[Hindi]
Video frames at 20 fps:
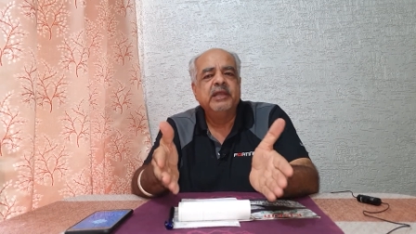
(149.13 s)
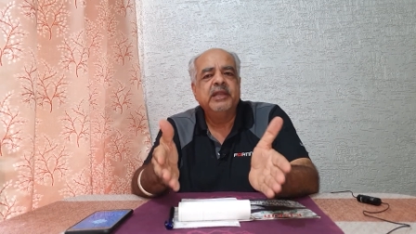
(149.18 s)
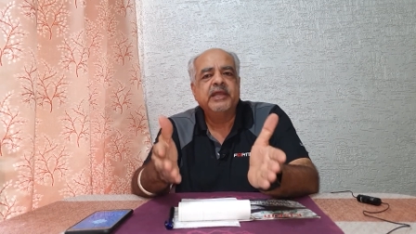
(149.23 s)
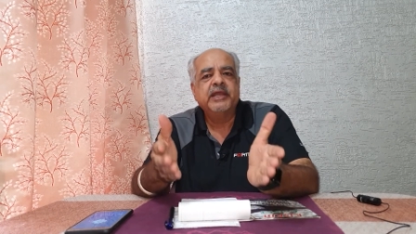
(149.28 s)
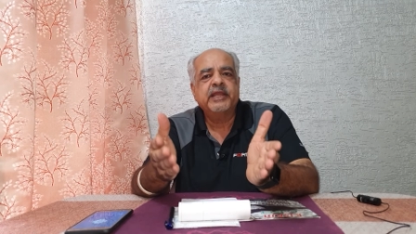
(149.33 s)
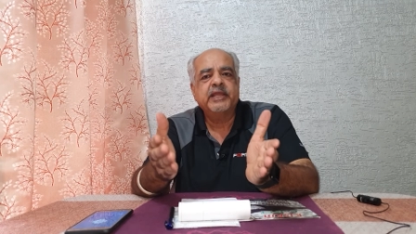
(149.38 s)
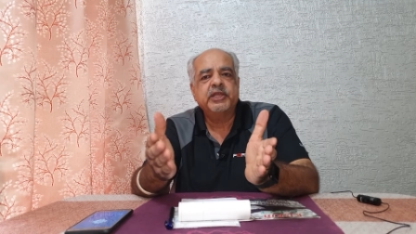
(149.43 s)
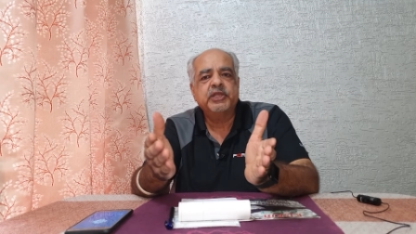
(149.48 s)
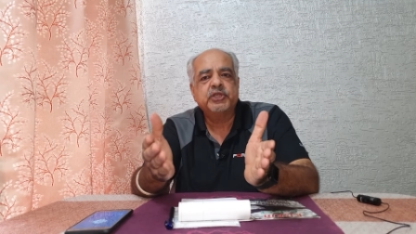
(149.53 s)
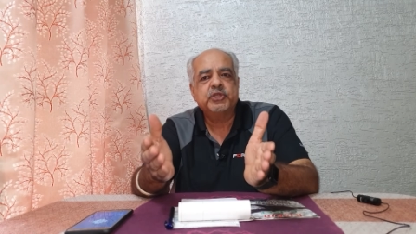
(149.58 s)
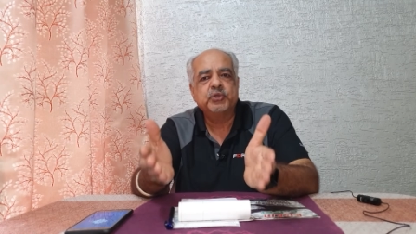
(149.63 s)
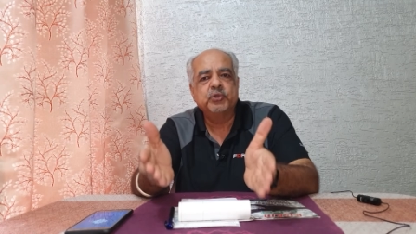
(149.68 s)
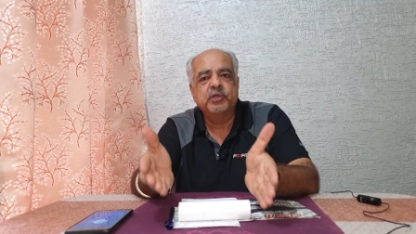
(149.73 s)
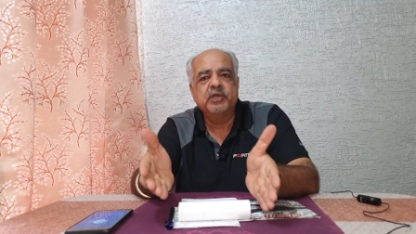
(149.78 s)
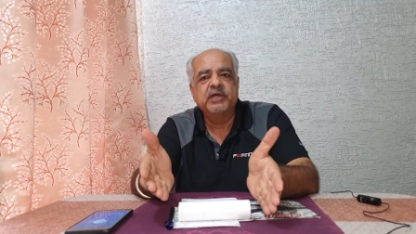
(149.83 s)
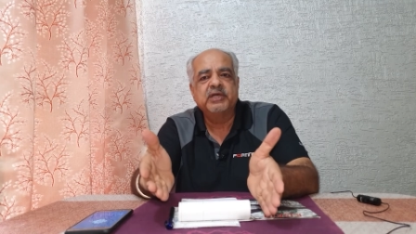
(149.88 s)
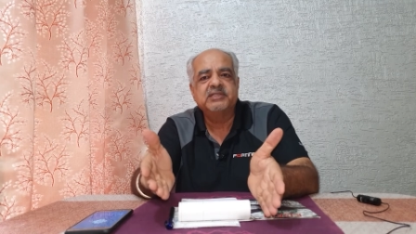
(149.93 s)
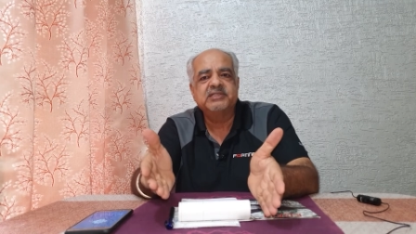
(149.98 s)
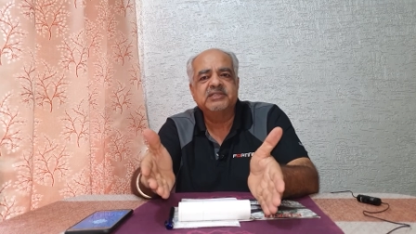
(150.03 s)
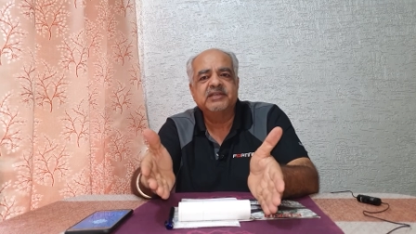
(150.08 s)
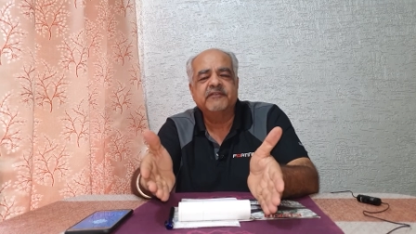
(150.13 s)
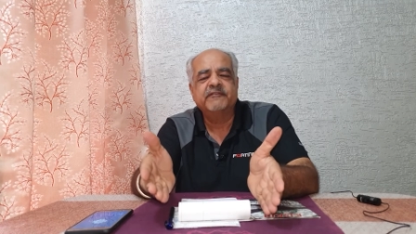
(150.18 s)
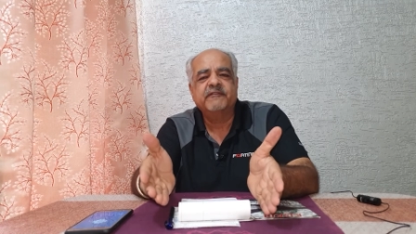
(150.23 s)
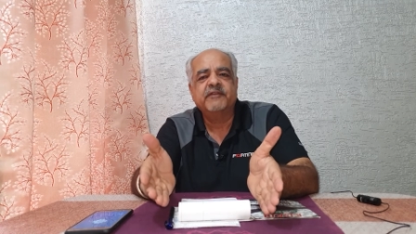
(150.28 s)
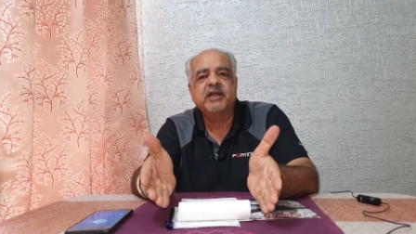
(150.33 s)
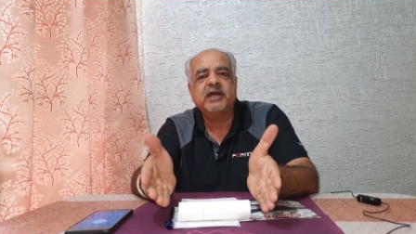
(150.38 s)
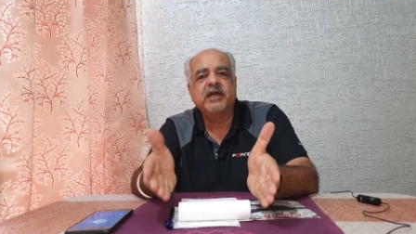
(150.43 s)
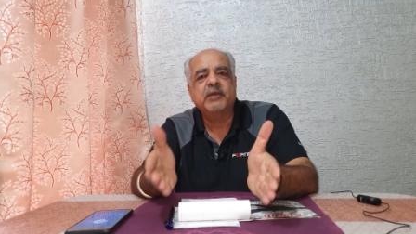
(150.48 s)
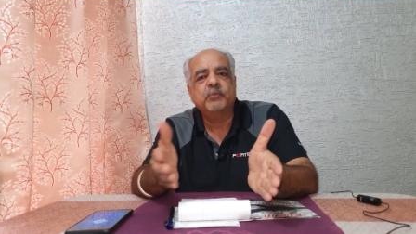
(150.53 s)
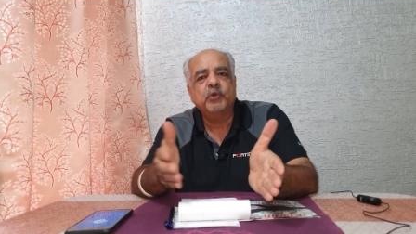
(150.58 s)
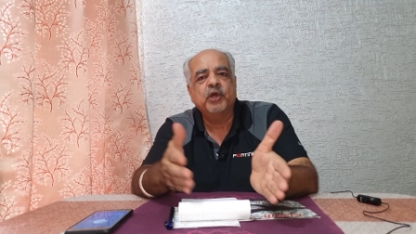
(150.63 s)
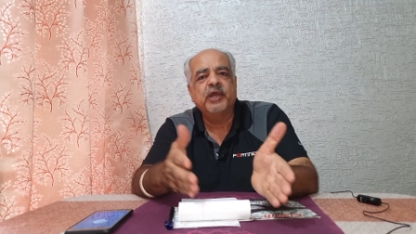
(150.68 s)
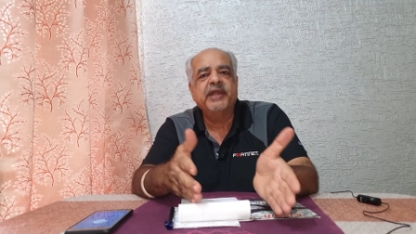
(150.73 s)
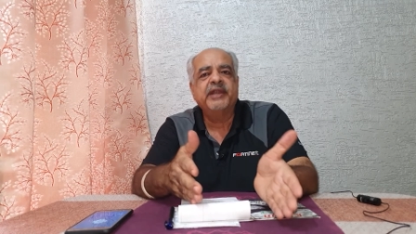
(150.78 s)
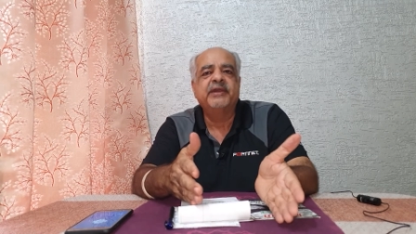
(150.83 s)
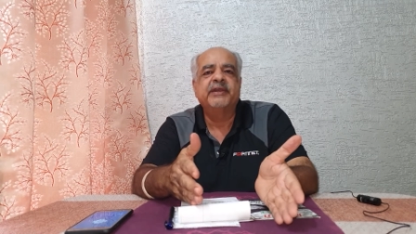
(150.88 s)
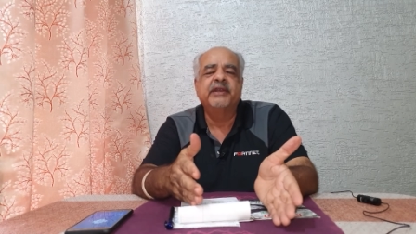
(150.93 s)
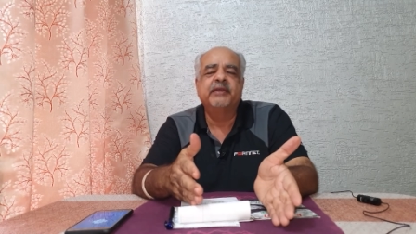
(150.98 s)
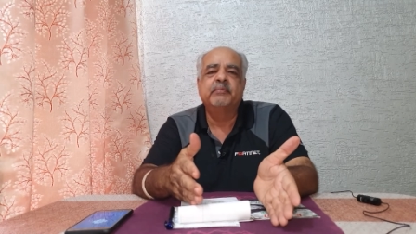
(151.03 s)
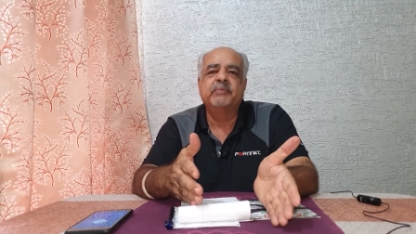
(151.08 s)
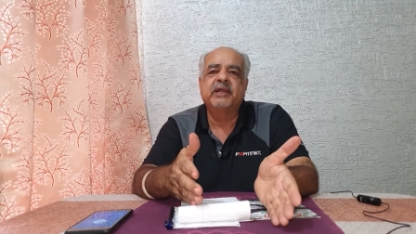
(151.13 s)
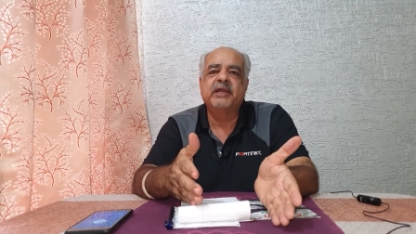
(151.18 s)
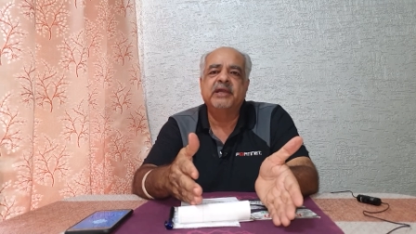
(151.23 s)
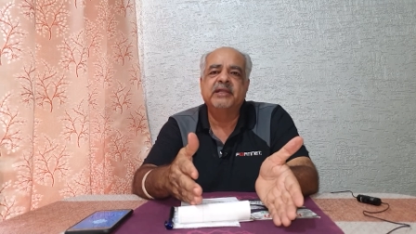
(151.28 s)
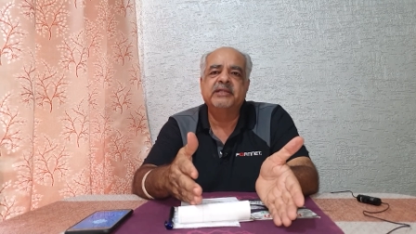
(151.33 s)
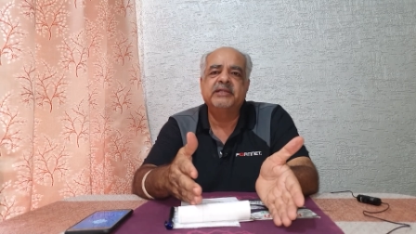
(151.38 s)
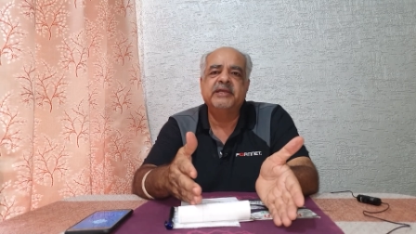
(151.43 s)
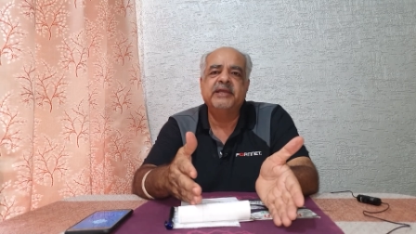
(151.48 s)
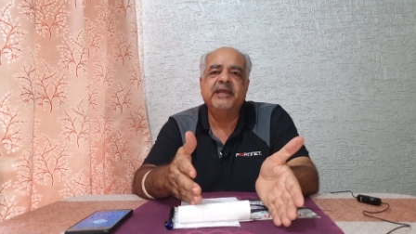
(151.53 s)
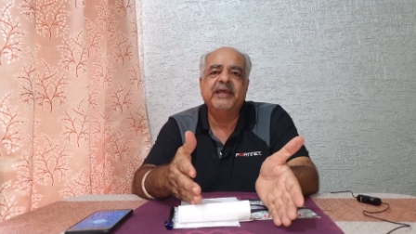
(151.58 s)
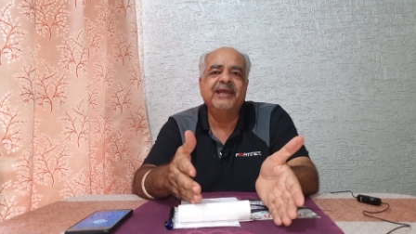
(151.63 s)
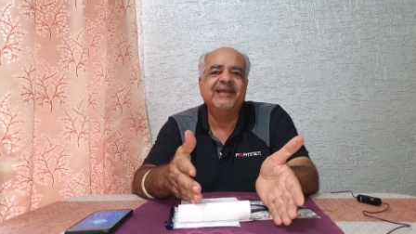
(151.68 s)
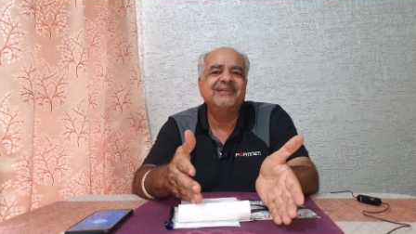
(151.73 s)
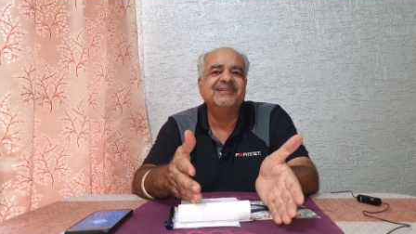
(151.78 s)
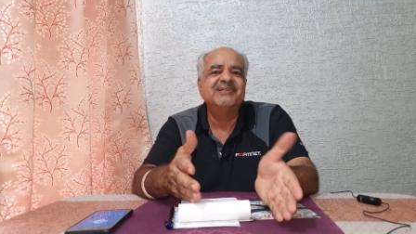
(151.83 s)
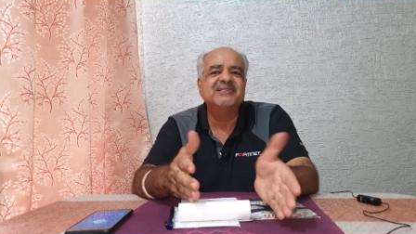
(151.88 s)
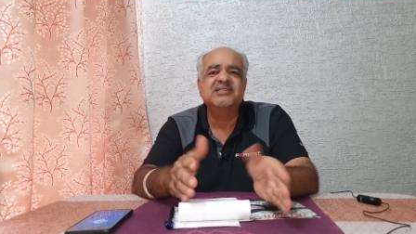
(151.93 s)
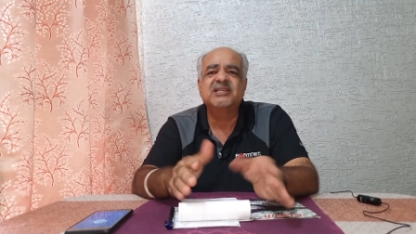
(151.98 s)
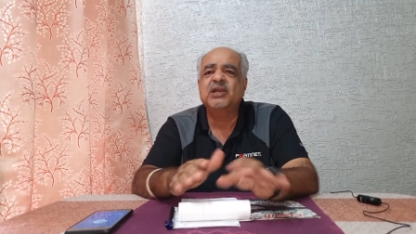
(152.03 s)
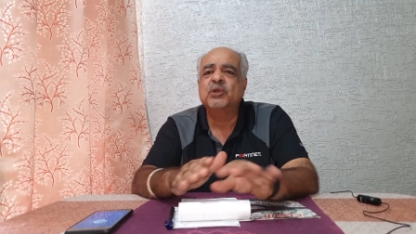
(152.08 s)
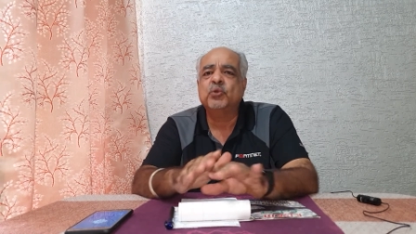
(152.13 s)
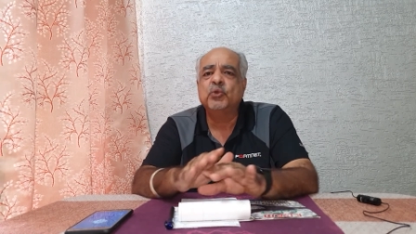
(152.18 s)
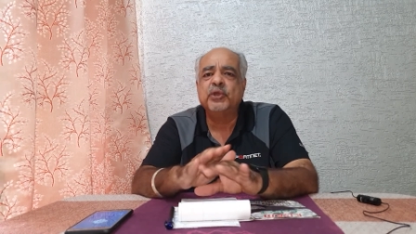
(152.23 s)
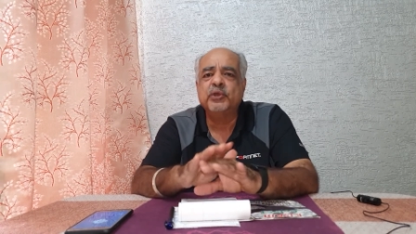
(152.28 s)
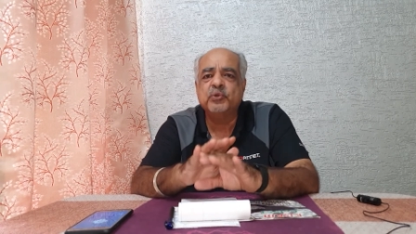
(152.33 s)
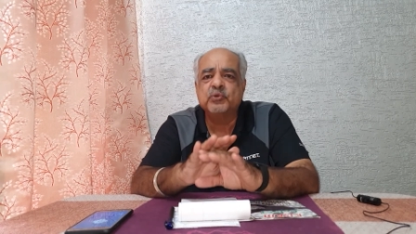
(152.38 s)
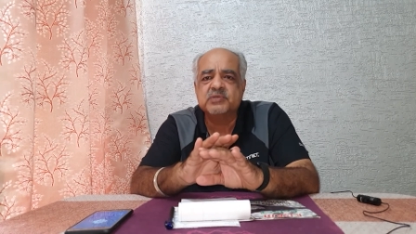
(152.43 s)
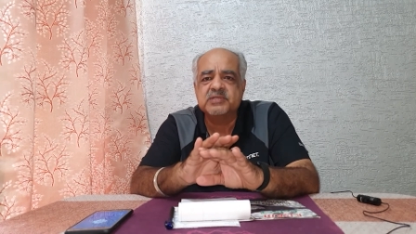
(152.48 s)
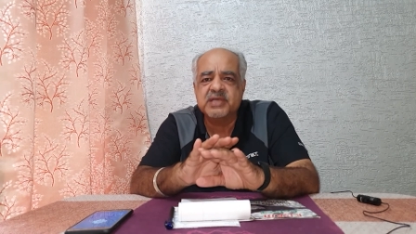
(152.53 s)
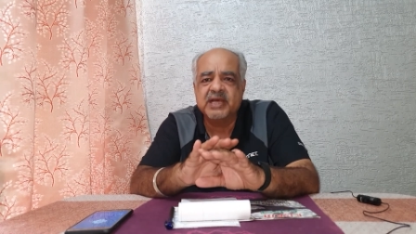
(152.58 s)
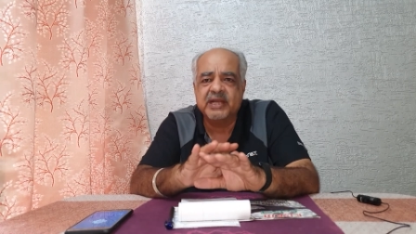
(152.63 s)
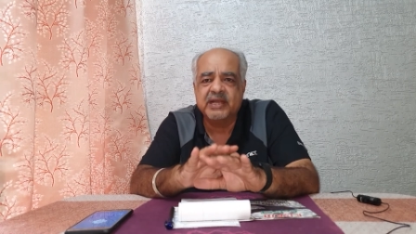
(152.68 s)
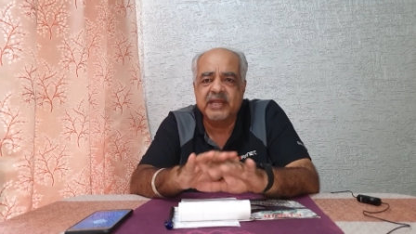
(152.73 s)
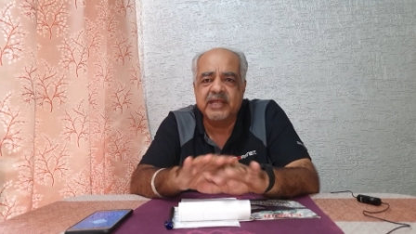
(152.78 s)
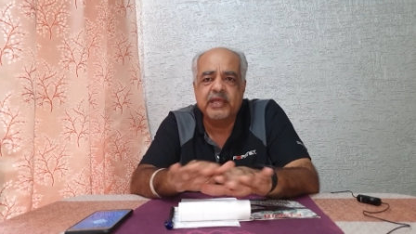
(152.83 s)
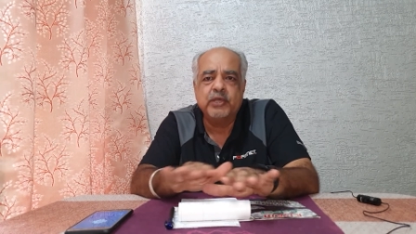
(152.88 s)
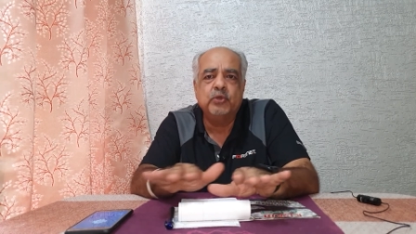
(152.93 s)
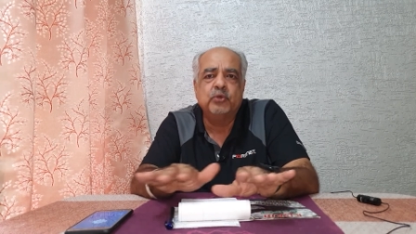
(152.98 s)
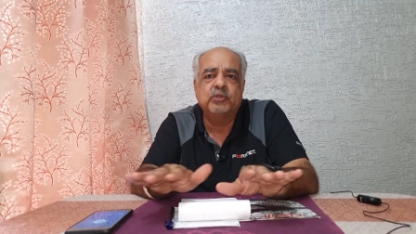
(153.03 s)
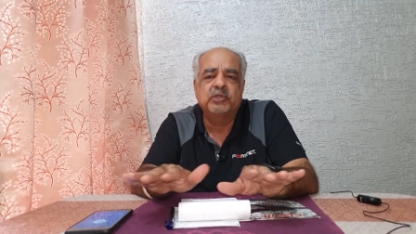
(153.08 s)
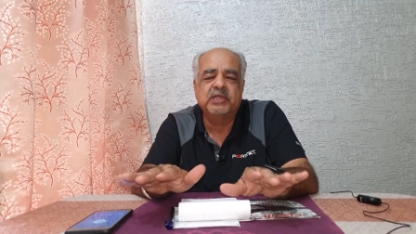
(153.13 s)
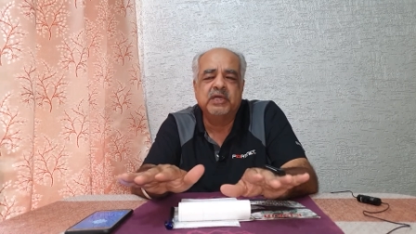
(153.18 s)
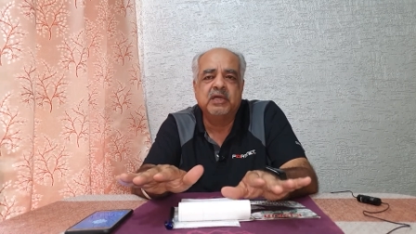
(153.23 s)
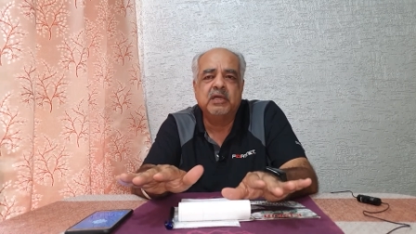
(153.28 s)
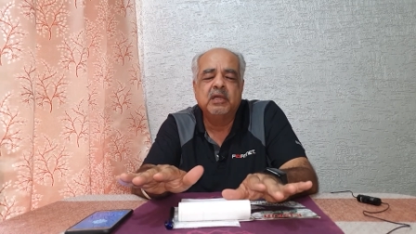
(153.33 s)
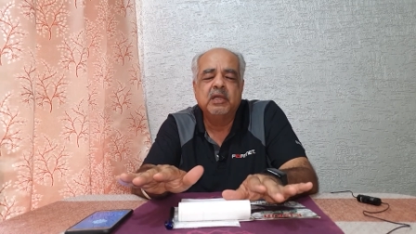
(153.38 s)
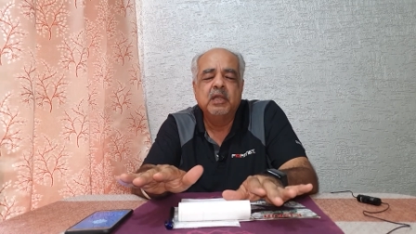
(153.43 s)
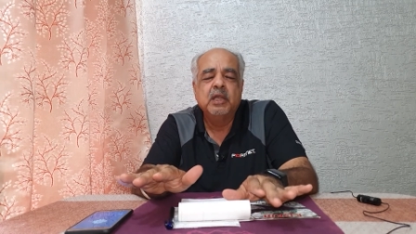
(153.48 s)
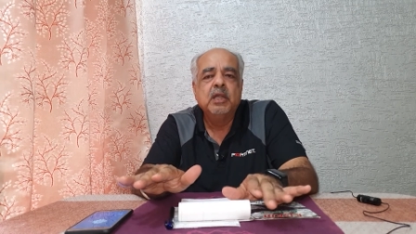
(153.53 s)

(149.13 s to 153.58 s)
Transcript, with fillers: लेकिन शुगर सिर्फ कार्बोहाइड्रेट बढ़ाती है जिससे कोई नुकसान नहीं होता